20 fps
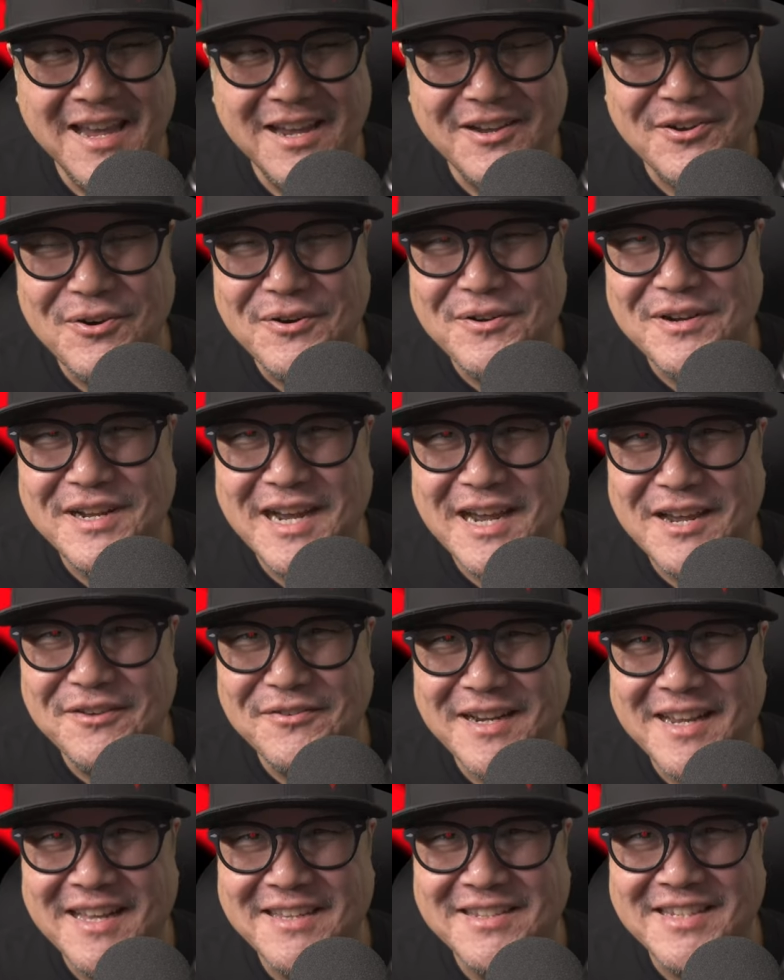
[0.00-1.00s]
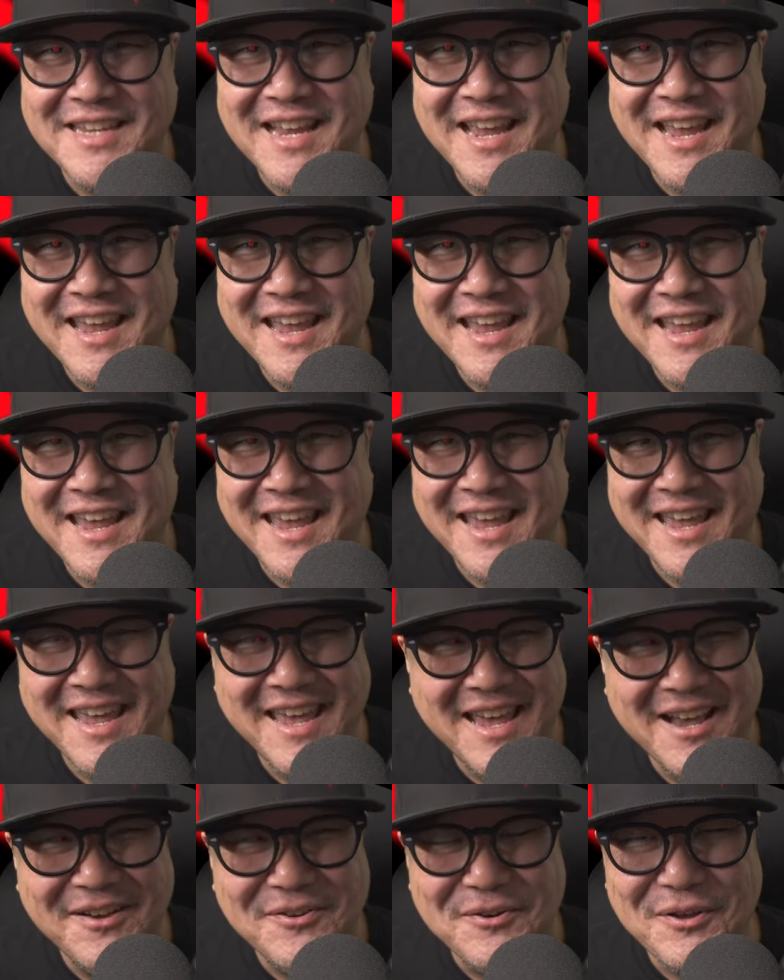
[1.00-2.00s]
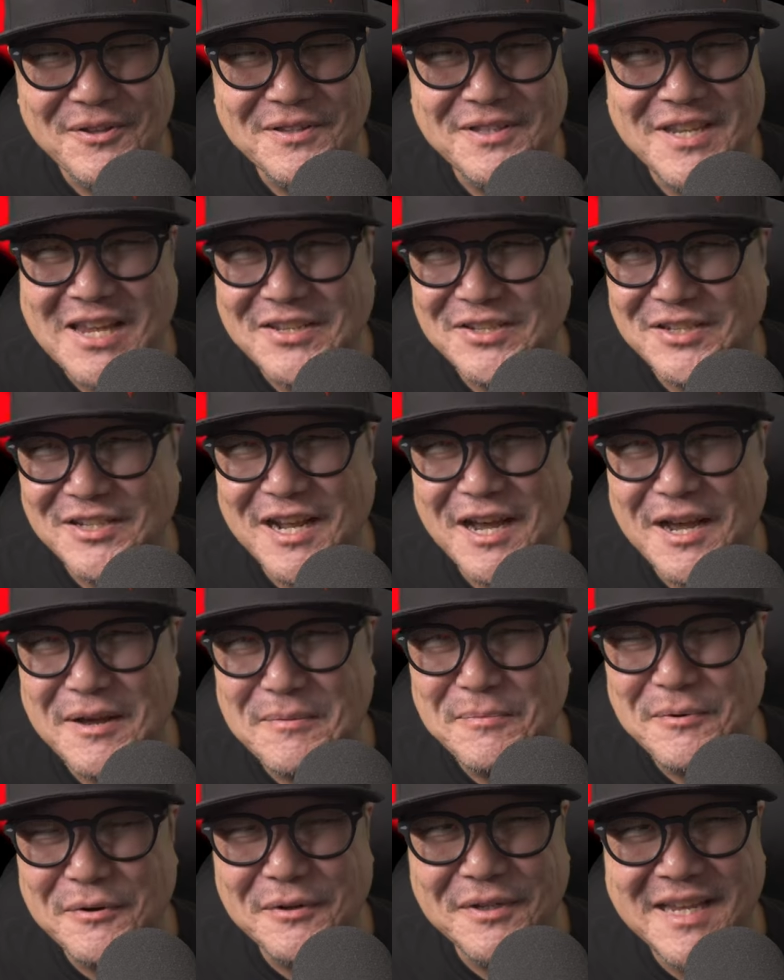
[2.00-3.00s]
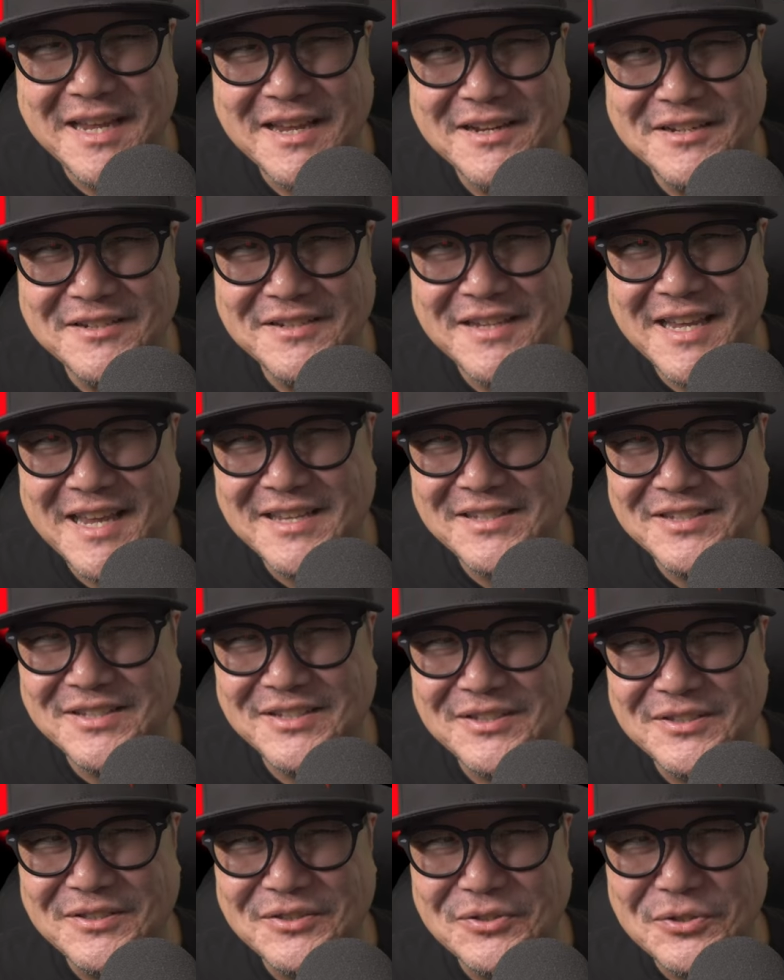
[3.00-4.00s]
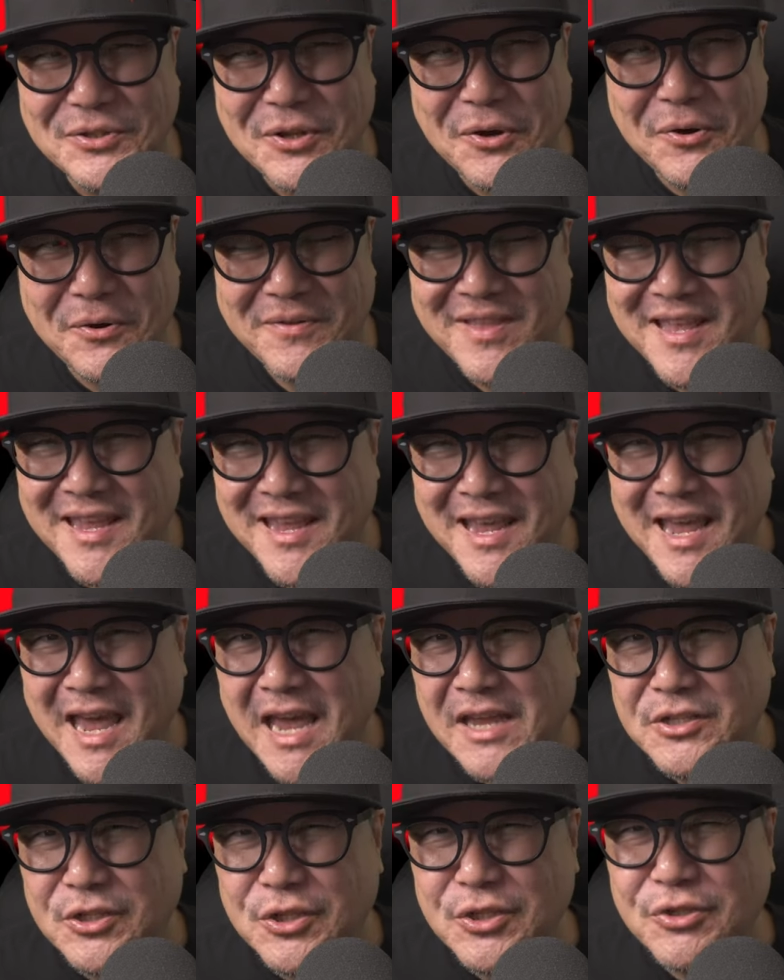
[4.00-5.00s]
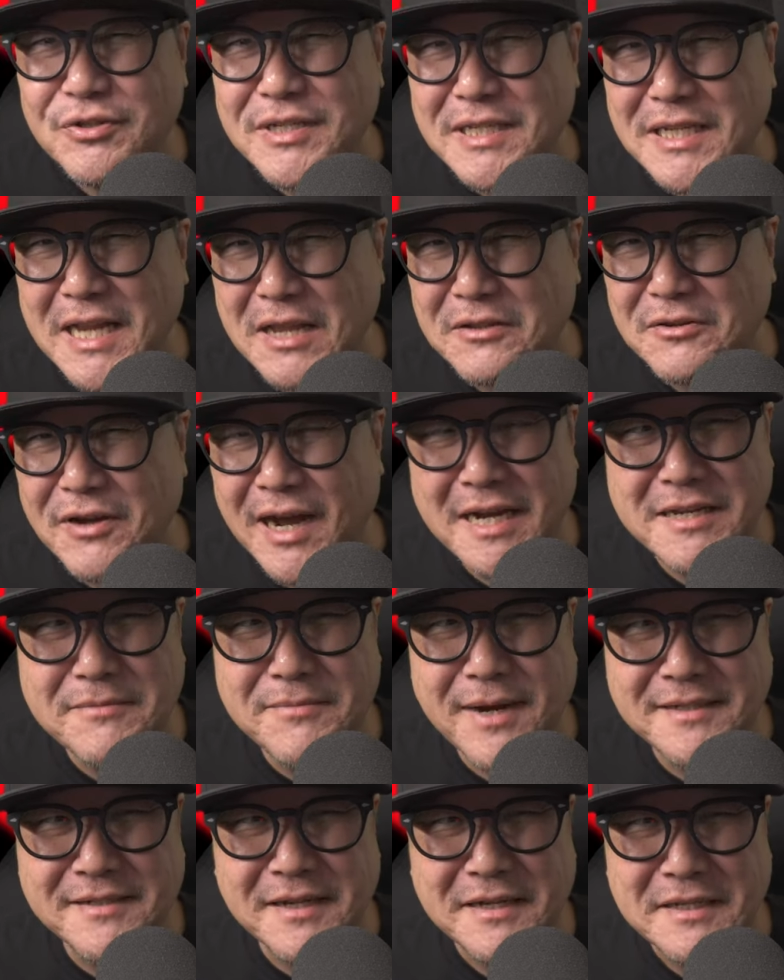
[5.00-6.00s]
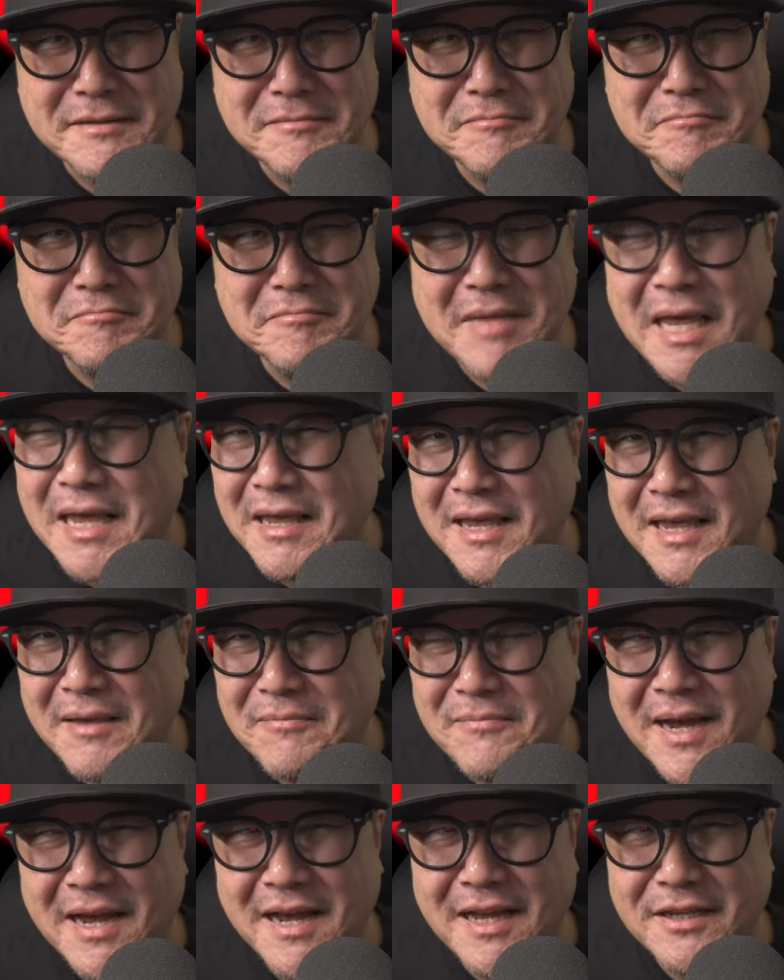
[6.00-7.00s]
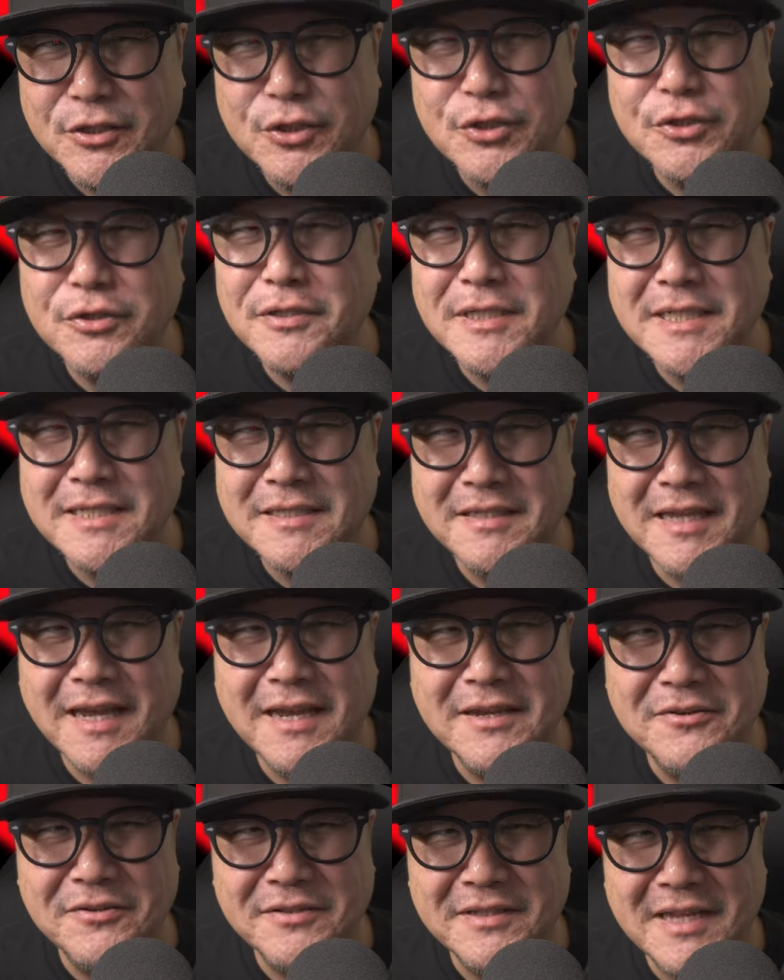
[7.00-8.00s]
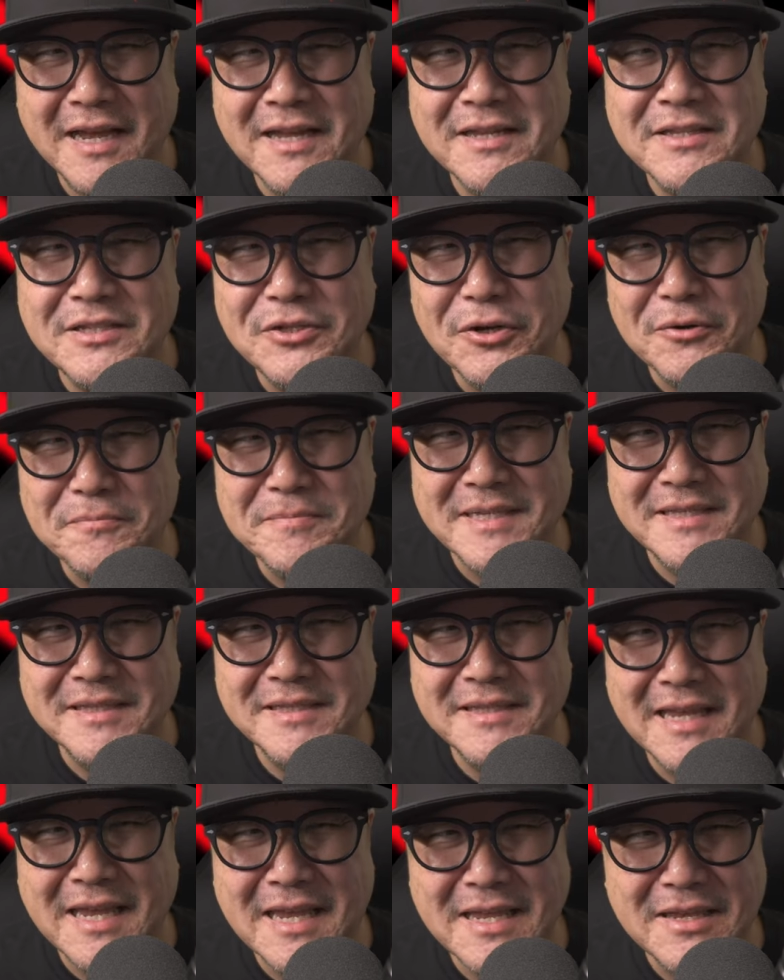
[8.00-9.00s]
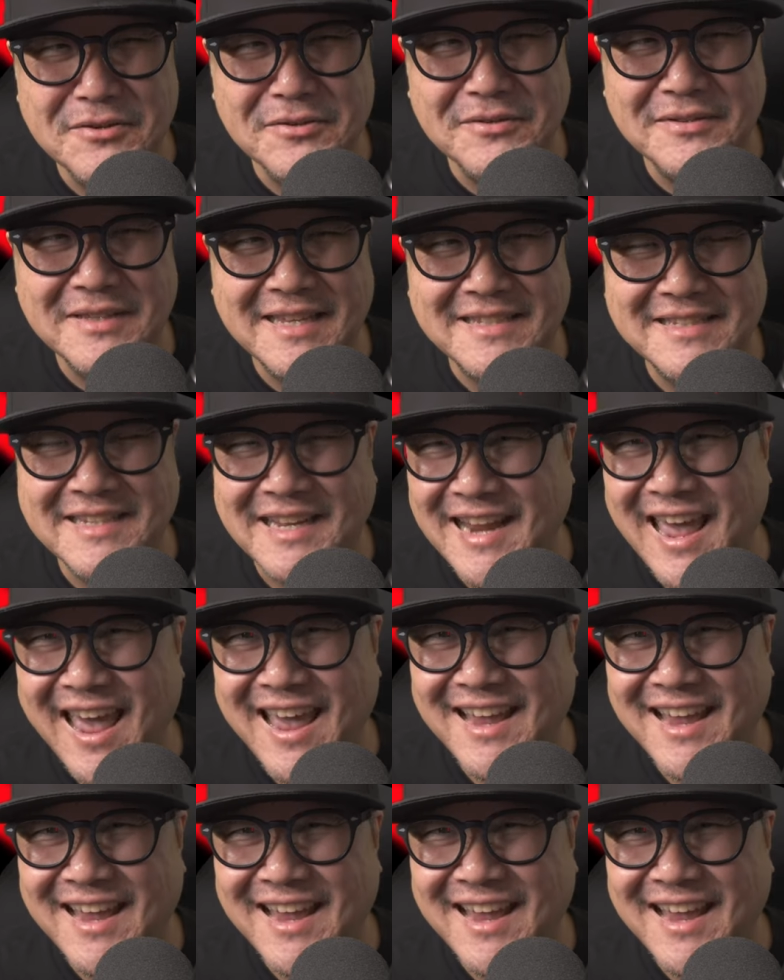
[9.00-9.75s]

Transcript: 今回はですね、このテスラモデル S の12年のアニバーサリー、まあ12歳の誕生日って言うんですかね。